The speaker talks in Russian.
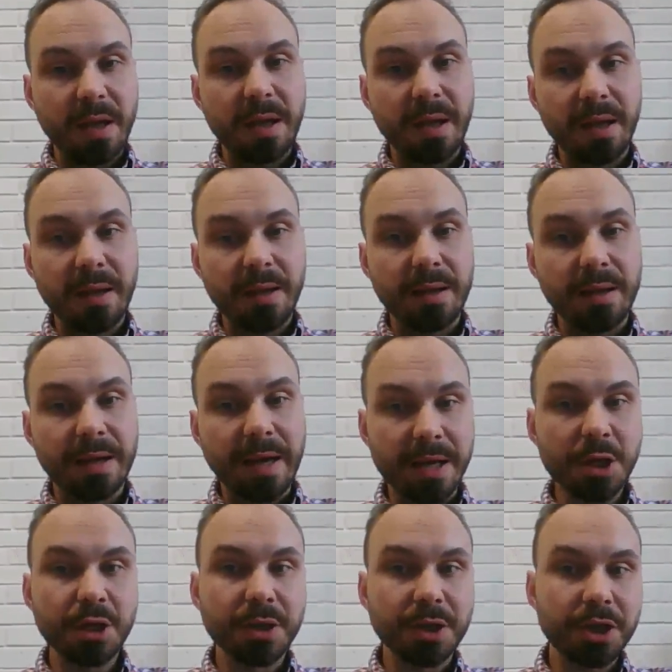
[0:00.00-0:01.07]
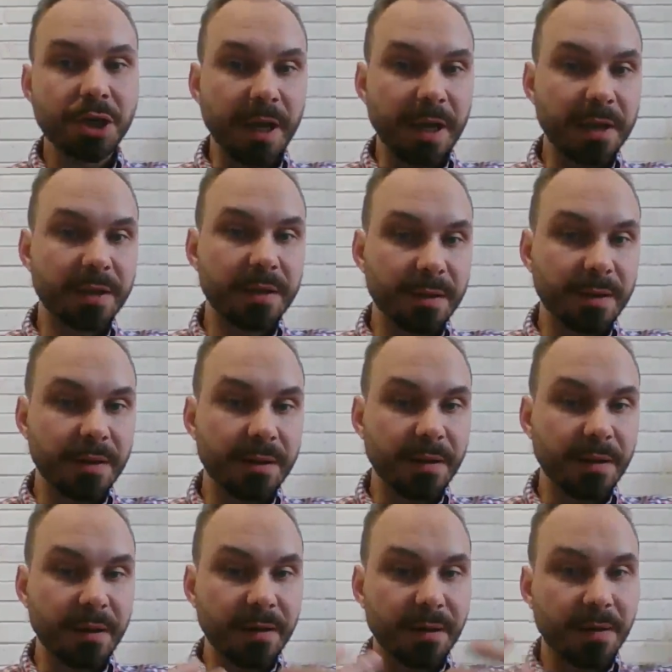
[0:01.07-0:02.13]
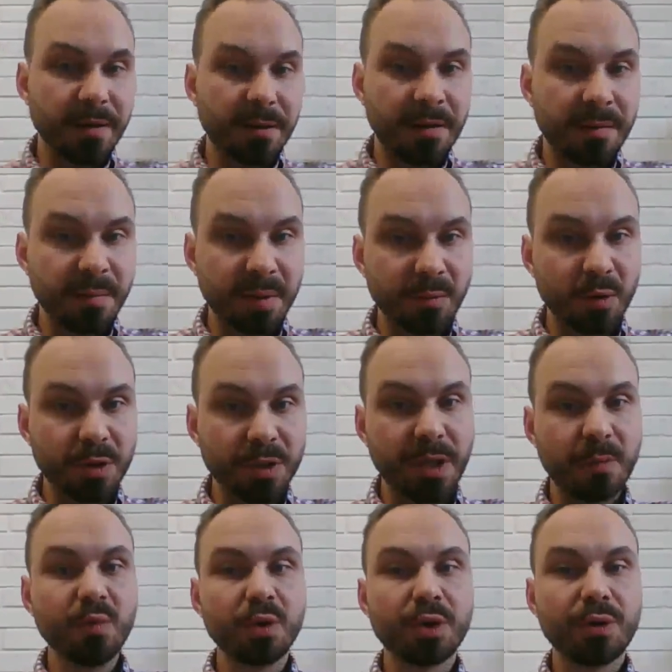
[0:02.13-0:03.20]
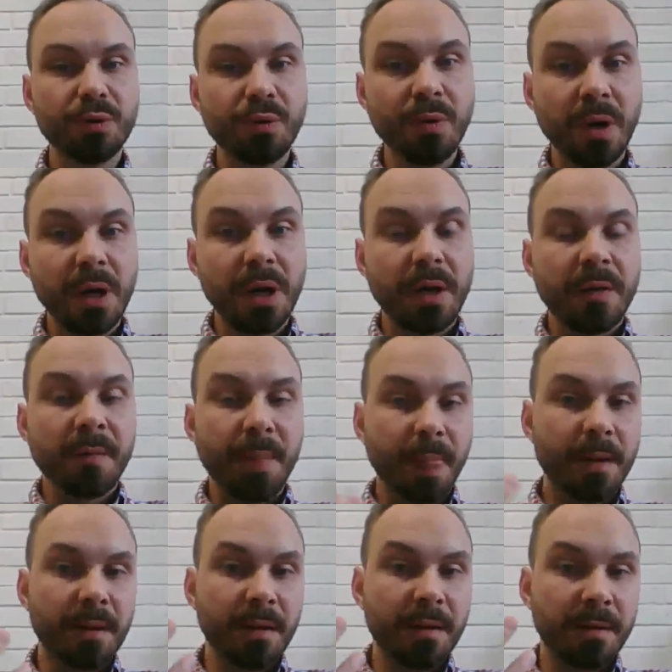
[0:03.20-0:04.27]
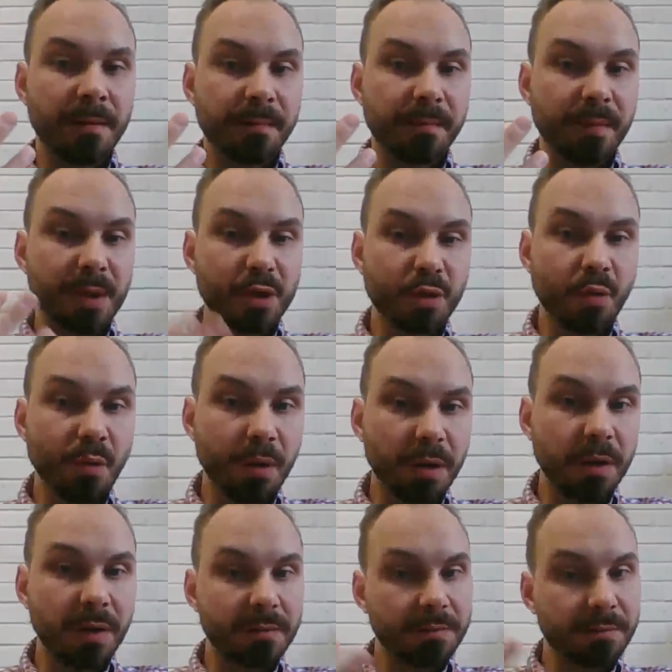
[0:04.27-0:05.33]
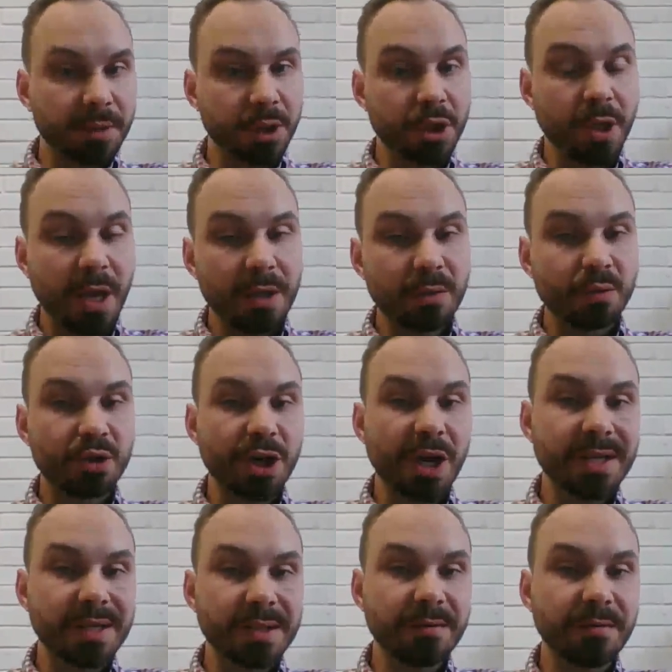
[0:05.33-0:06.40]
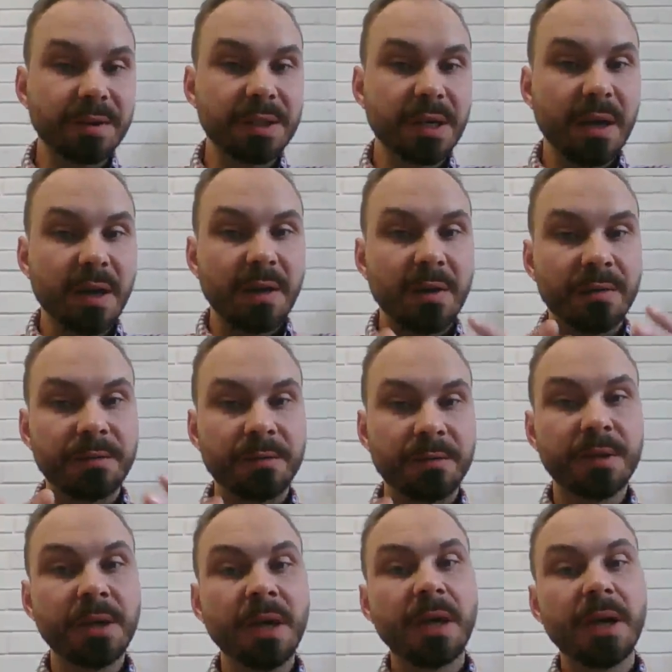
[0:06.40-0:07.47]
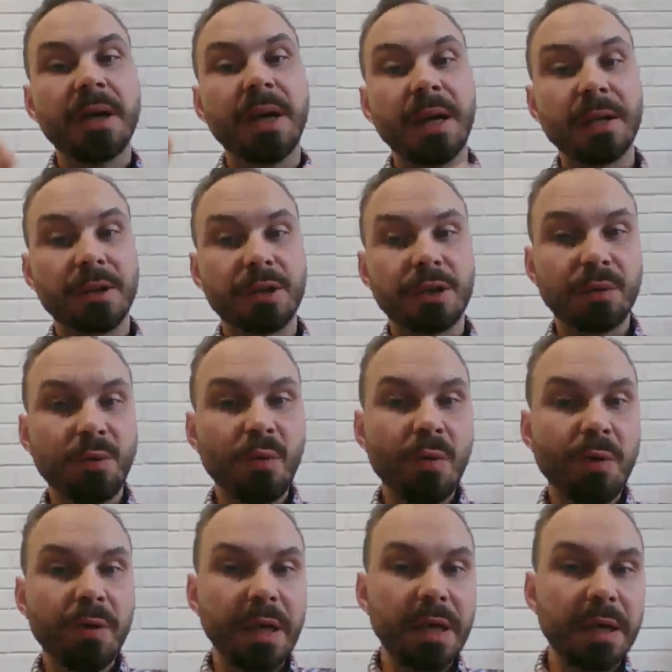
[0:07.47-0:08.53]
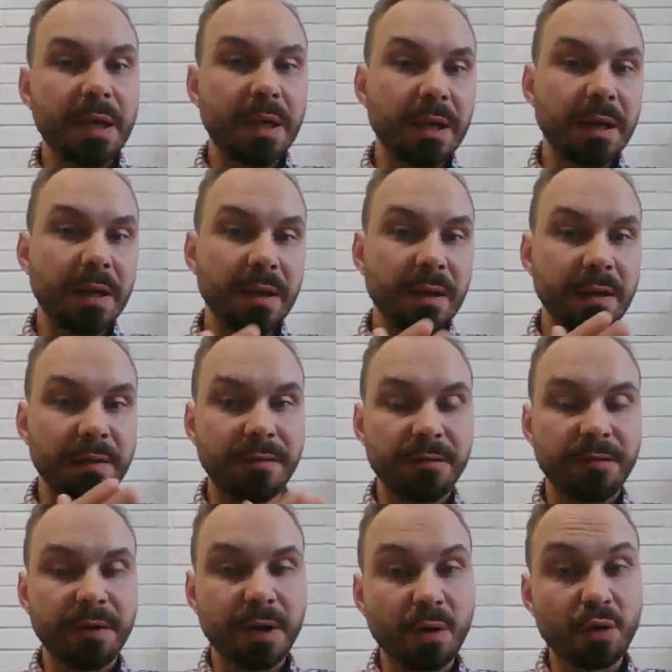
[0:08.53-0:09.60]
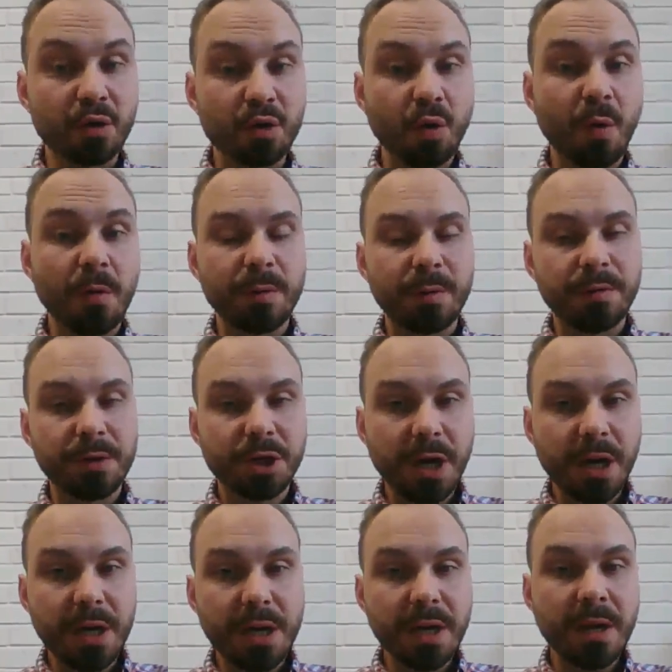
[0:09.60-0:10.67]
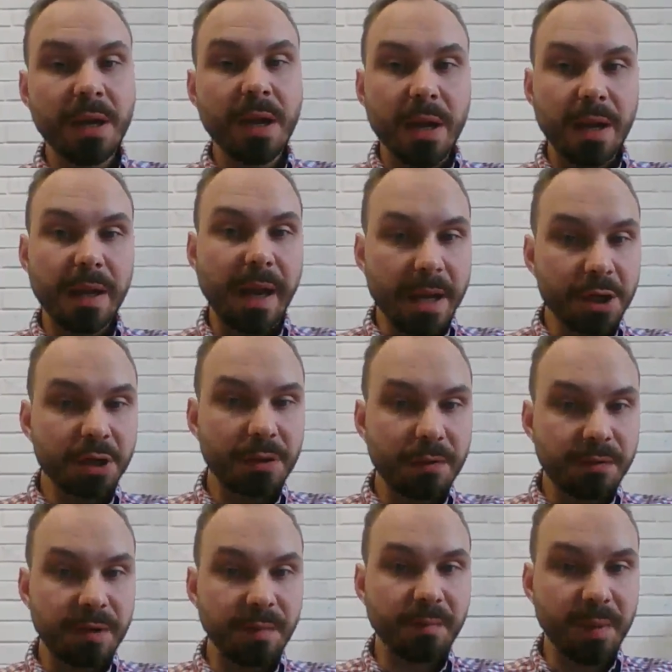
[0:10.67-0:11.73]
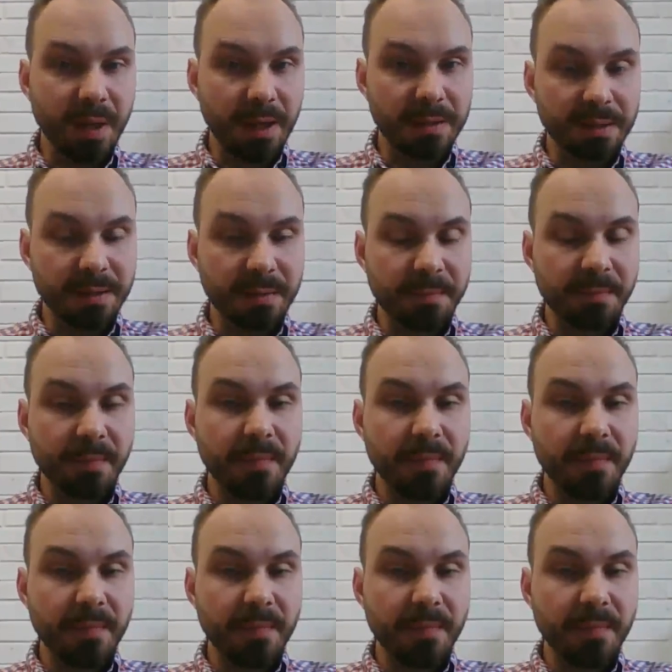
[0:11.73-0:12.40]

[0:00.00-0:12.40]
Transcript: и, конечно же, это э, приводит к тому, что э, школа начинает участвовать в НТО и в кружковом движении, и, конечно, в Олимпиадах.